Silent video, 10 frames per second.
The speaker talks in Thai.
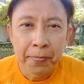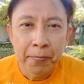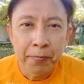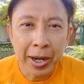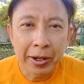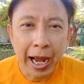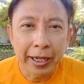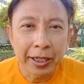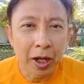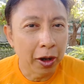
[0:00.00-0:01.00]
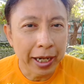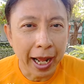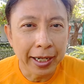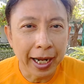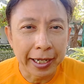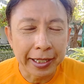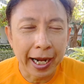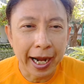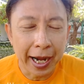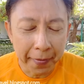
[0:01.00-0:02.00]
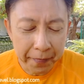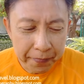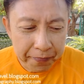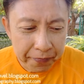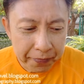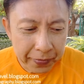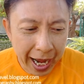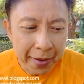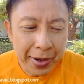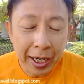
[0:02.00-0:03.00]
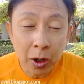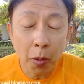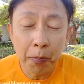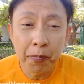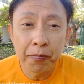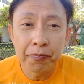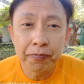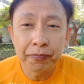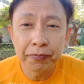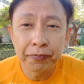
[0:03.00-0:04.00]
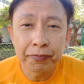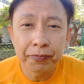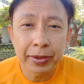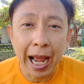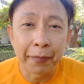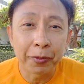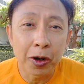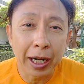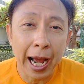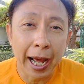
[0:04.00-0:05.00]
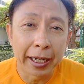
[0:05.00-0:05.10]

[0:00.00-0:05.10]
ไม่งั้นตอนนั้นอาจจะได้ไม่ครบตามต้องการ